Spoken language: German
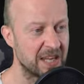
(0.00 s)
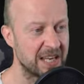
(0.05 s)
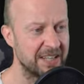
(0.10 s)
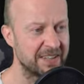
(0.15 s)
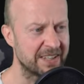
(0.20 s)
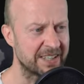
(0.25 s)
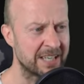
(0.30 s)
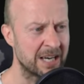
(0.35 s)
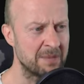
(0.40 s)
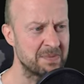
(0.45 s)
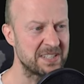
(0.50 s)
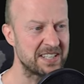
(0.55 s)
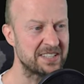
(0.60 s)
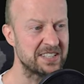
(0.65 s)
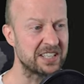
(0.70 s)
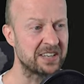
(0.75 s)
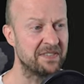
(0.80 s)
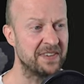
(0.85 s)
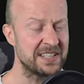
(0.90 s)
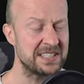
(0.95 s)
da gab es ja die
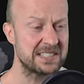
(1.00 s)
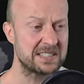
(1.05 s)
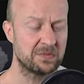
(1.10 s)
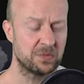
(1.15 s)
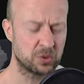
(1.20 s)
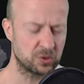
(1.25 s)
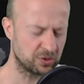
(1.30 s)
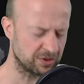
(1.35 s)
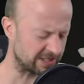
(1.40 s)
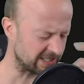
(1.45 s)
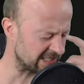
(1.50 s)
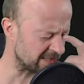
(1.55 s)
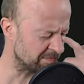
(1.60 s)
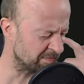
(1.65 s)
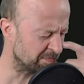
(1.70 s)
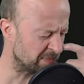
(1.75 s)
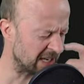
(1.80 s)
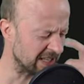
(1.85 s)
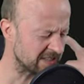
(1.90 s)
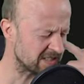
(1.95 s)
Quest, wo du diesen
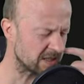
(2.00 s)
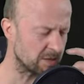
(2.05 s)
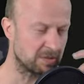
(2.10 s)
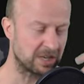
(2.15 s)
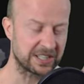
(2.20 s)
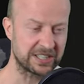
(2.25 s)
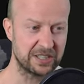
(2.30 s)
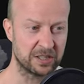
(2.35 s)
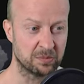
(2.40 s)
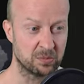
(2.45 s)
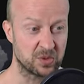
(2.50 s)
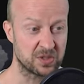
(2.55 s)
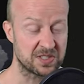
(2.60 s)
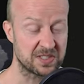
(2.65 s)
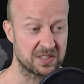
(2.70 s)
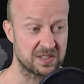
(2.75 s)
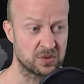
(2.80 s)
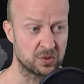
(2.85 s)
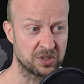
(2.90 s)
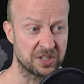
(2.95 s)
Panzer markieren
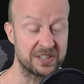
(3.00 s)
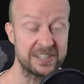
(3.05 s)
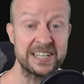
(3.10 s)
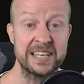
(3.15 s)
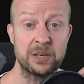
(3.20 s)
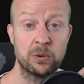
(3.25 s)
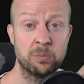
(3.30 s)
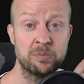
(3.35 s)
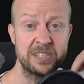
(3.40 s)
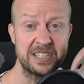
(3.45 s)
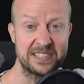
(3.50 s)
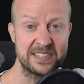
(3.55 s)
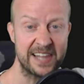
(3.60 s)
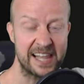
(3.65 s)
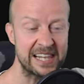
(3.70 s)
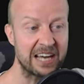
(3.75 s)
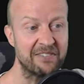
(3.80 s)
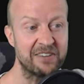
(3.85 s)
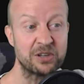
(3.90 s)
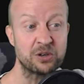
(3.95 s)
musstest oder nee, um diesen
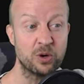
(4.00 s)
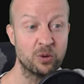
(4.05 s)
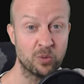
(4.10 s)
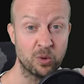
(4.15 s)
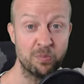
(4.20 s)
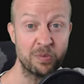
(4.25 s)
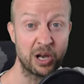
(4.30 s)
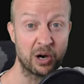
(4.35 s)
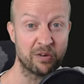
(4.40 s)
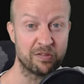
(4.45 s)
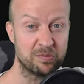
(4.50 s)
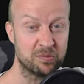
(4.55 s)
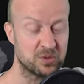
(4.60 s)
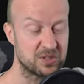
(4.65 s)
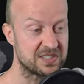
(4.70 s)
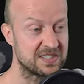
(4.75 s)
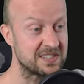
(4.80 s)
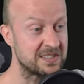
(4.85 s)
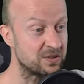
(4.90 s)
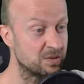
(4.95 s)
LKW drum rumlaufen
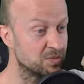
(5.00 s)
musstest.